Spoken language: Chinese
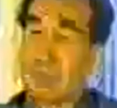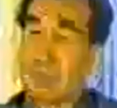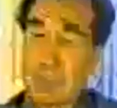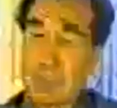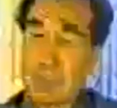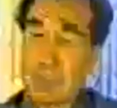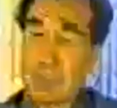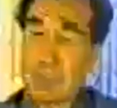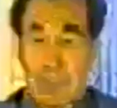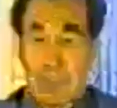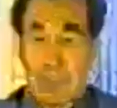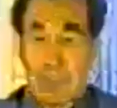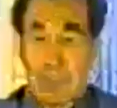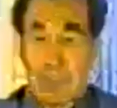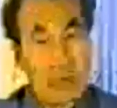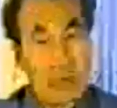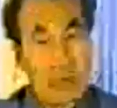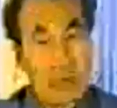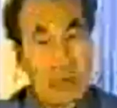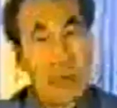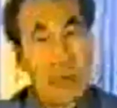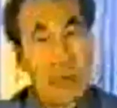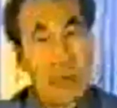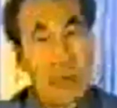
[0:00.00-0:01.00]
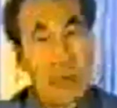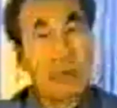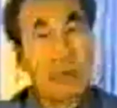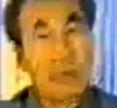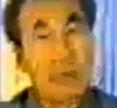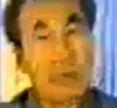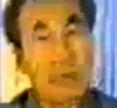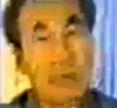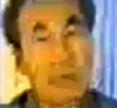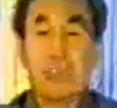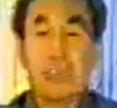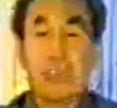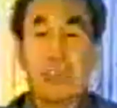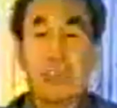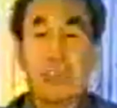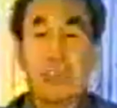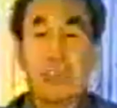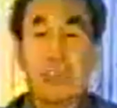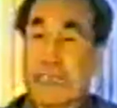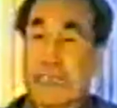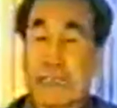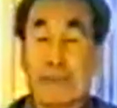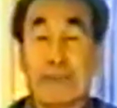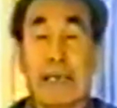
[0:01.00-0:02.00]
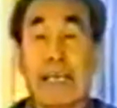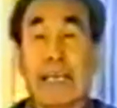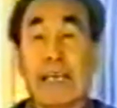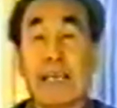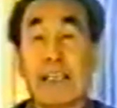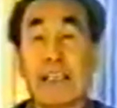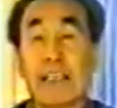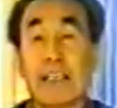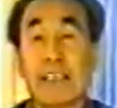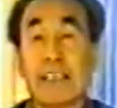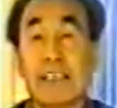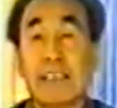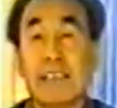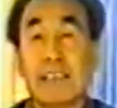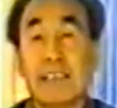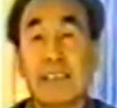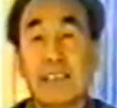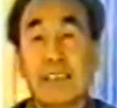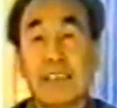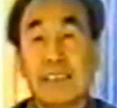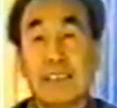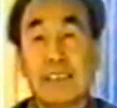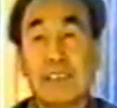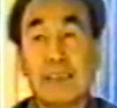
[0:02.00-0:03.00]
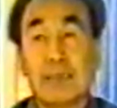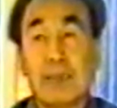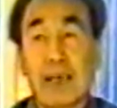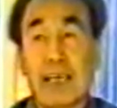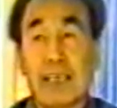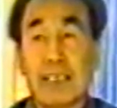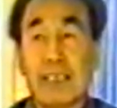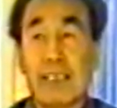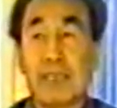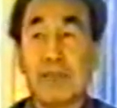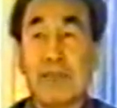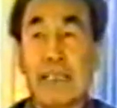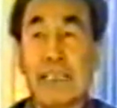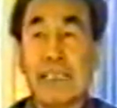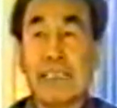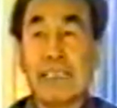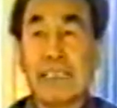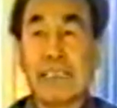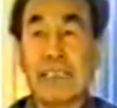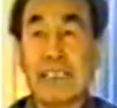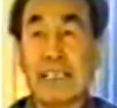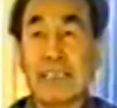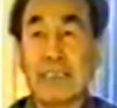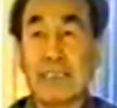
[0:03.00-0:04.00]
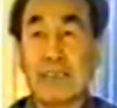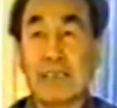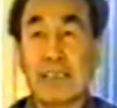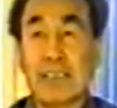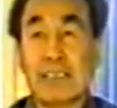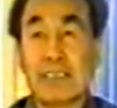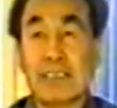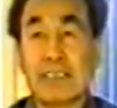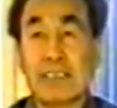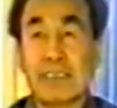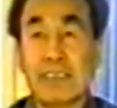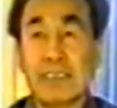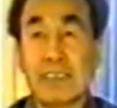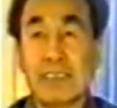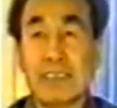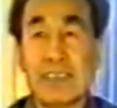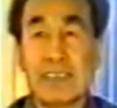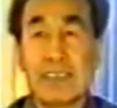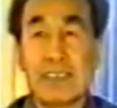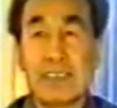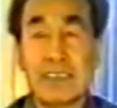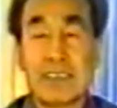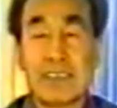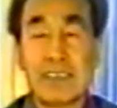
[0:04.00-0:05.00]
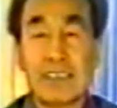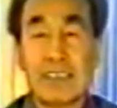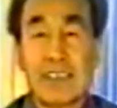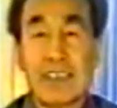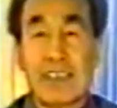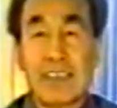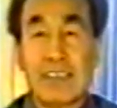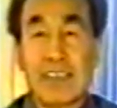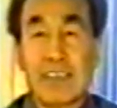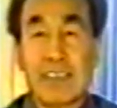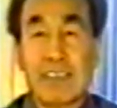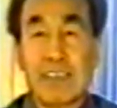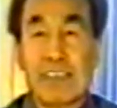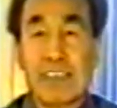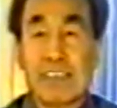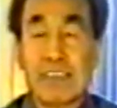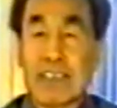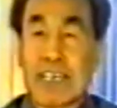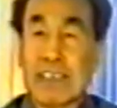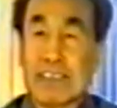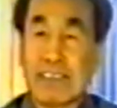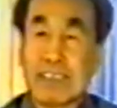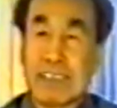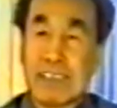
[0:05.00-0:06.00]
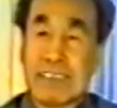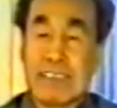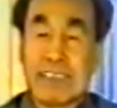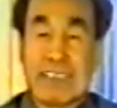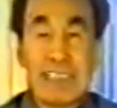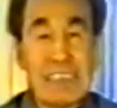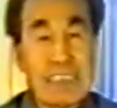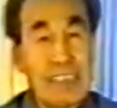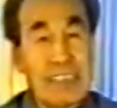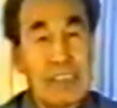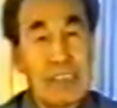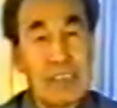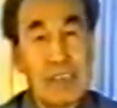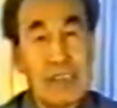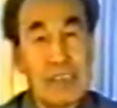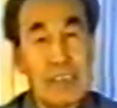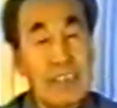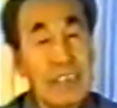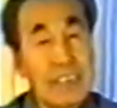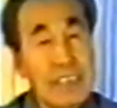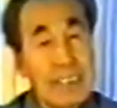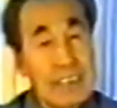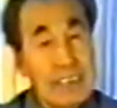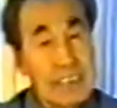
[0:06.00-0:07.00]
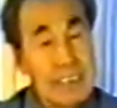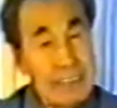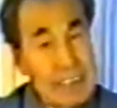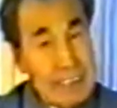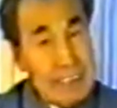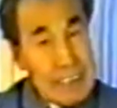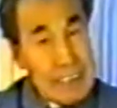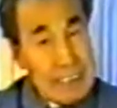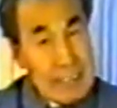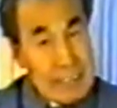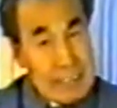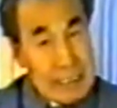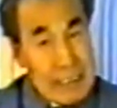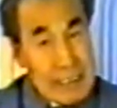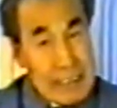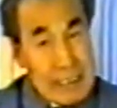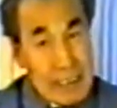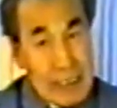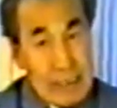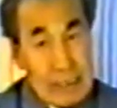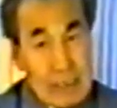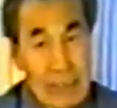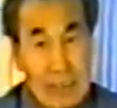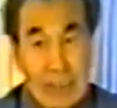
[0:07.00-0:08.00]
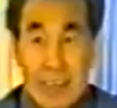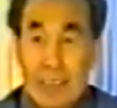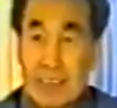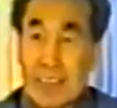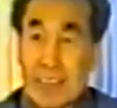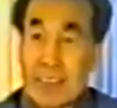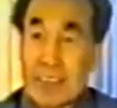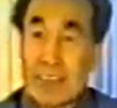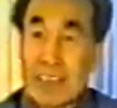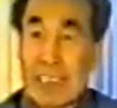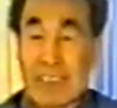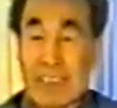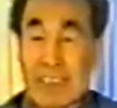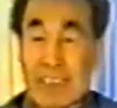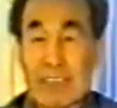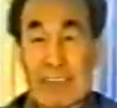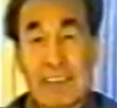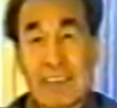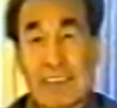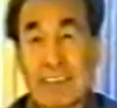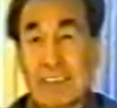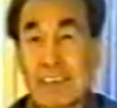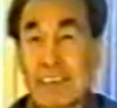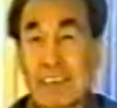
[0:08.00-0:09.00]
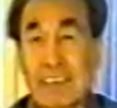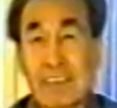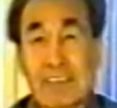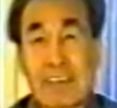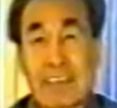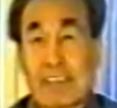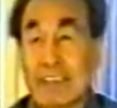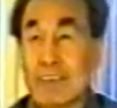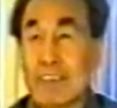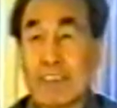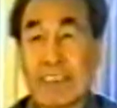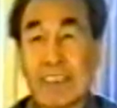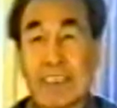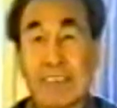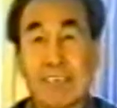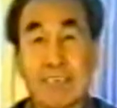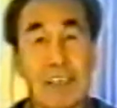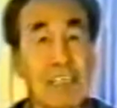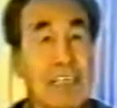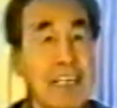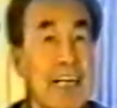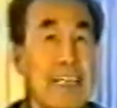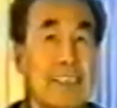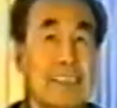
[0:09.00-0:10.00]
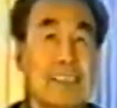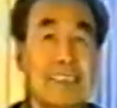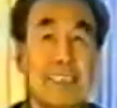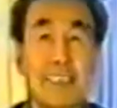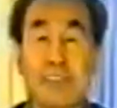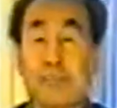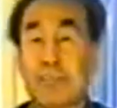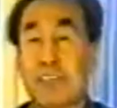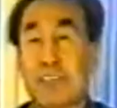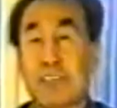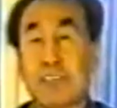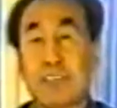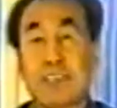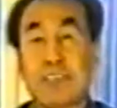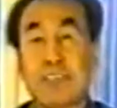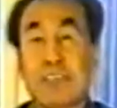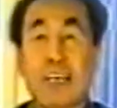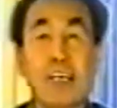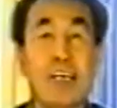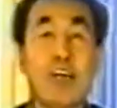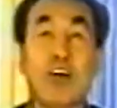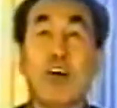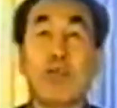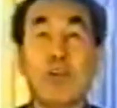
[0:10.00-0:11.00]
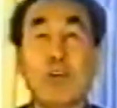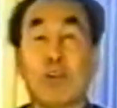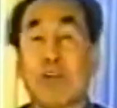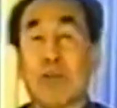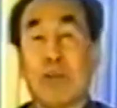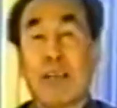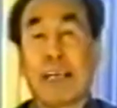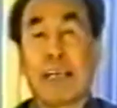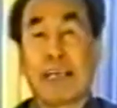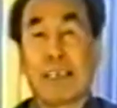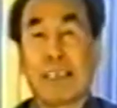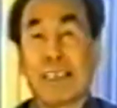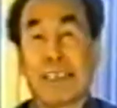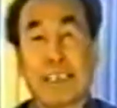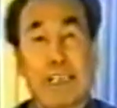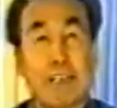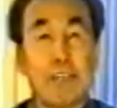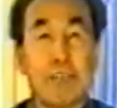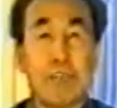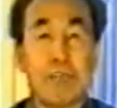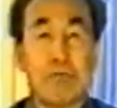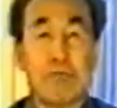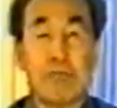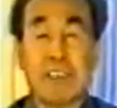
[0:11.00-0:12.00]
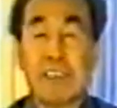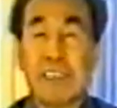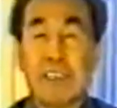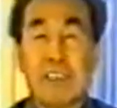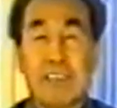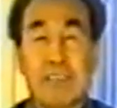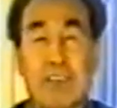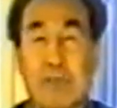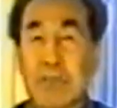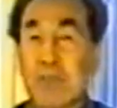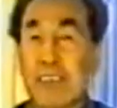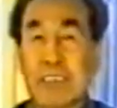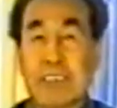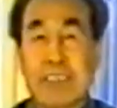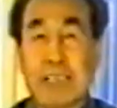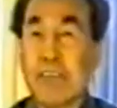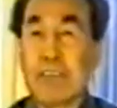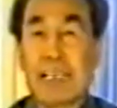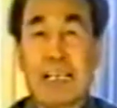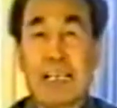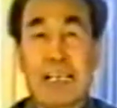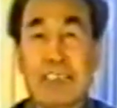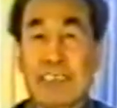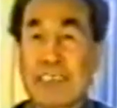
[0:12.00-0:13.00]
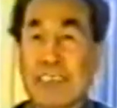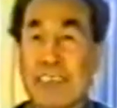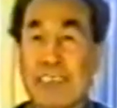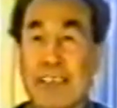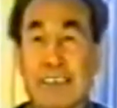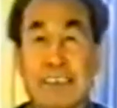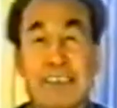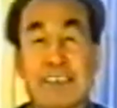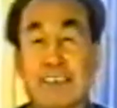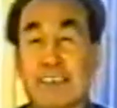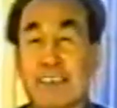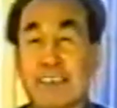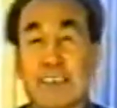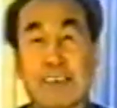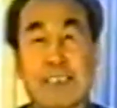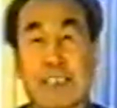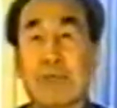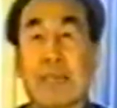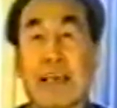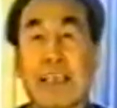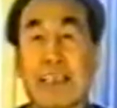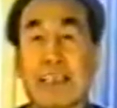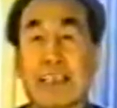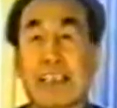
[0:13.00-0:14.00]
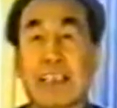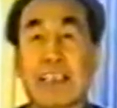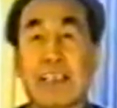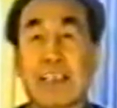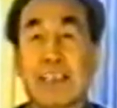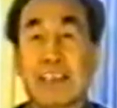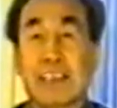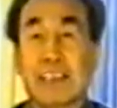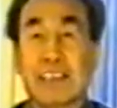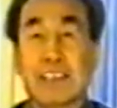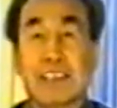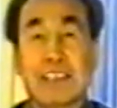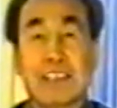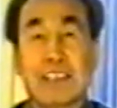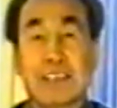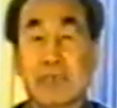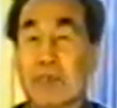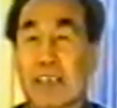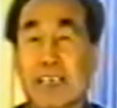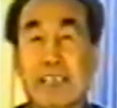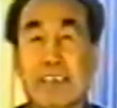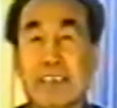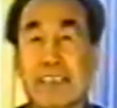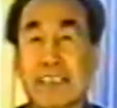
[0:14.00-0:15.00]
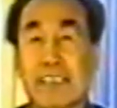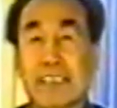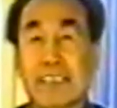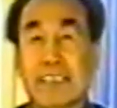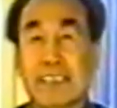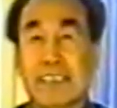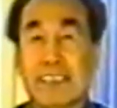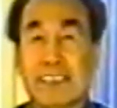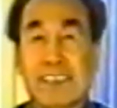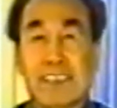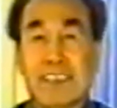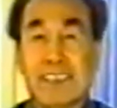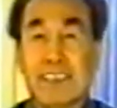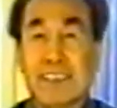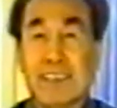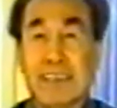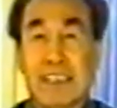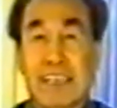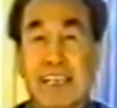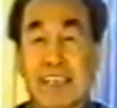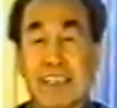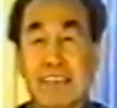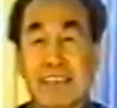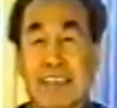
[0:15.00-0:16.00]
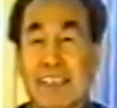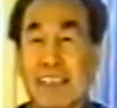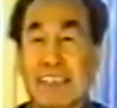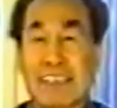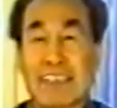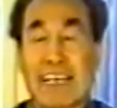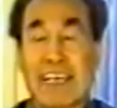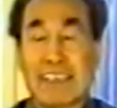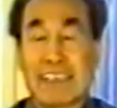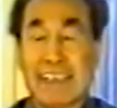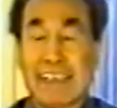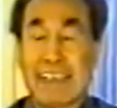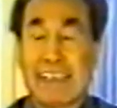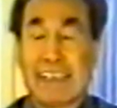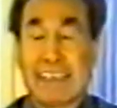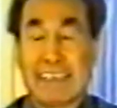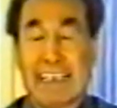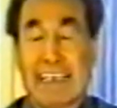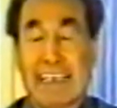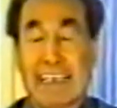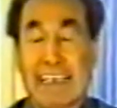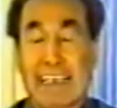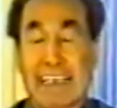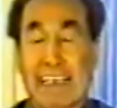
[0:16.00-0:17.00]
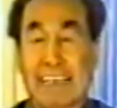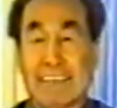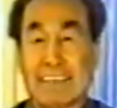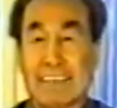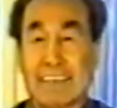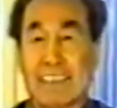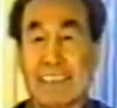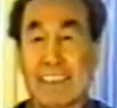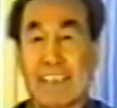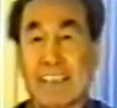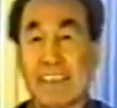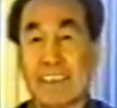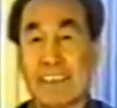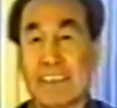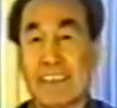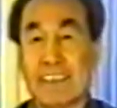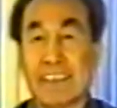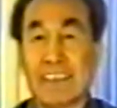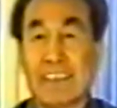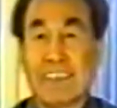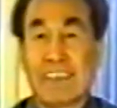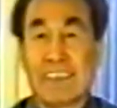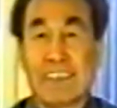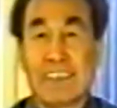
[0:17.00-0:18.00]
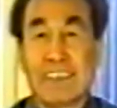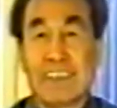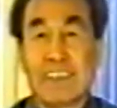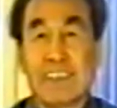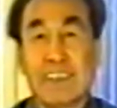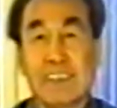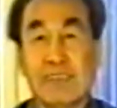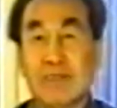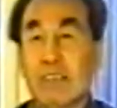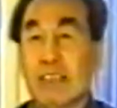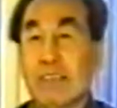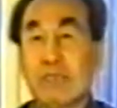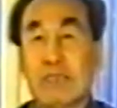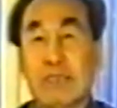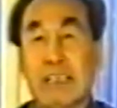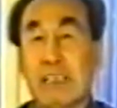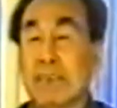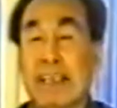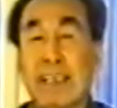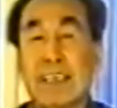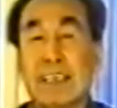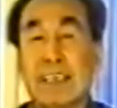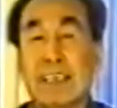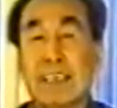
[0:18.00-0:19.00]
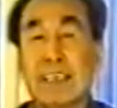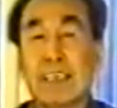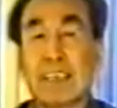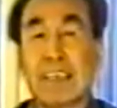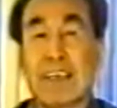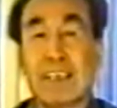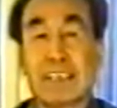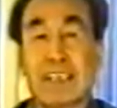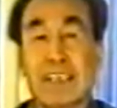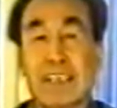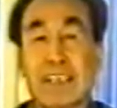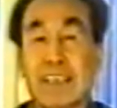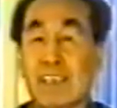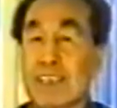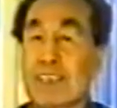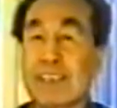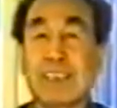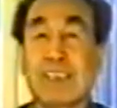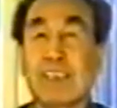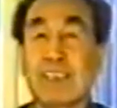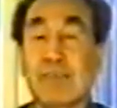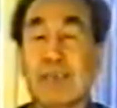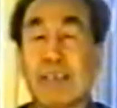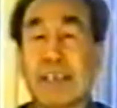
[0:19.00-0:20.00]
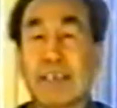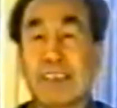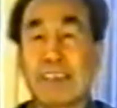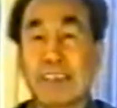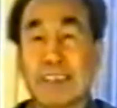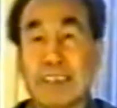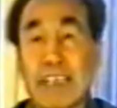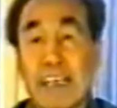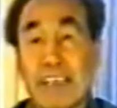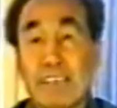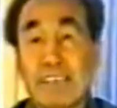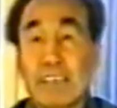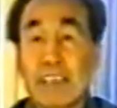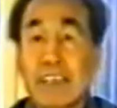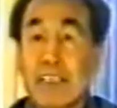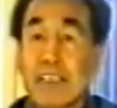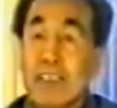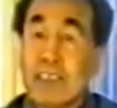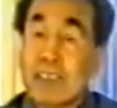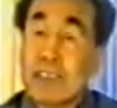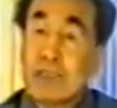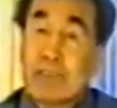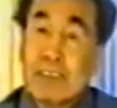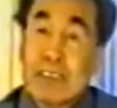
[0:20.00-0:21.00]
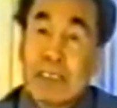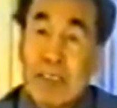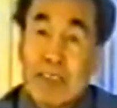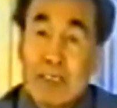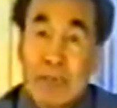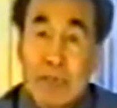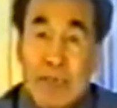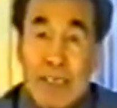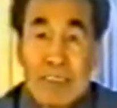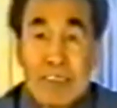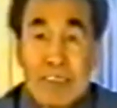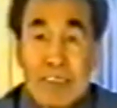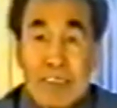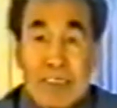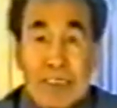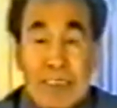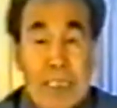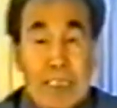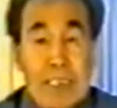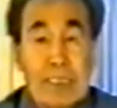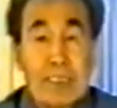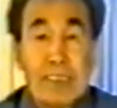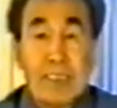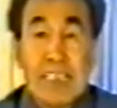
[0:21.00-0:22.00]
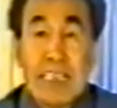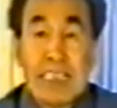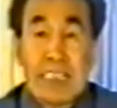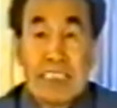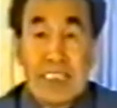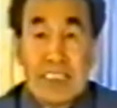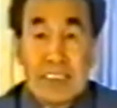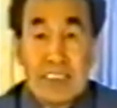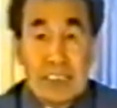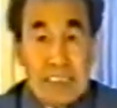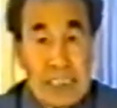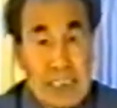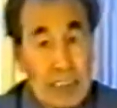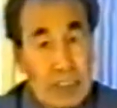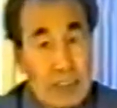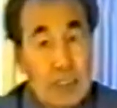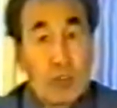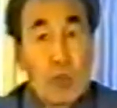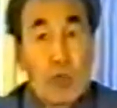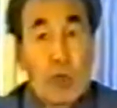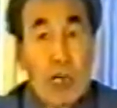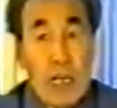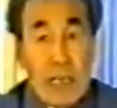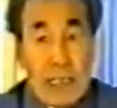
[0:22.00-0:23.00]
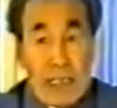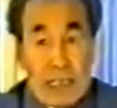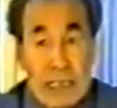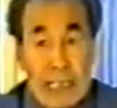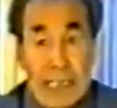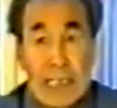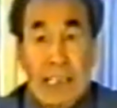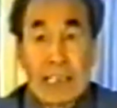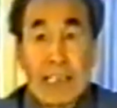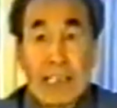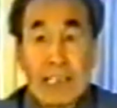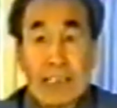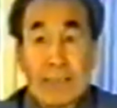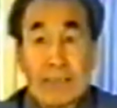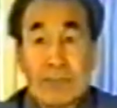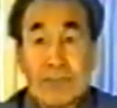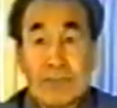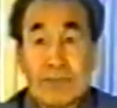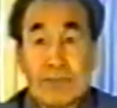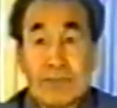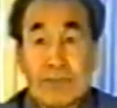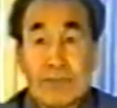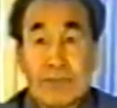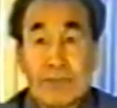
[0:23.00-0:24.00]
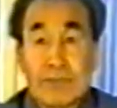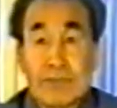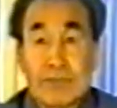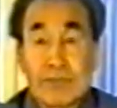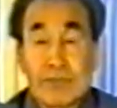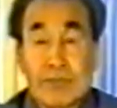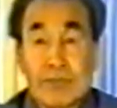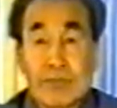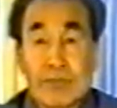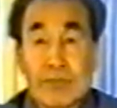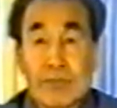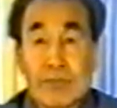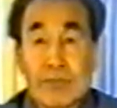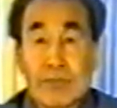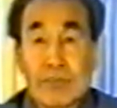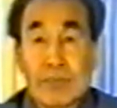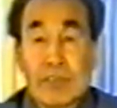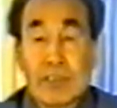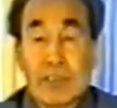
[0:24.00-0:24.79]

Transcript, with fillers: 胖老师跟你讲，你哎，这胖老师讲的我这得了不少知识，这挺美。你把这个美先想想吧。他，方子我一说大，心里一笑的时候，你像那时一笑的时候，我看那会儿，放在我就我看的前，反后边我没看的，前面，反正前全部看笑的都都挺美的，那个没有一个那么咧个嘴傻还还还这个样的，没没没这样笑的，都笑的比较自然。这么笑的比较自然了，内心的是一种状态呀。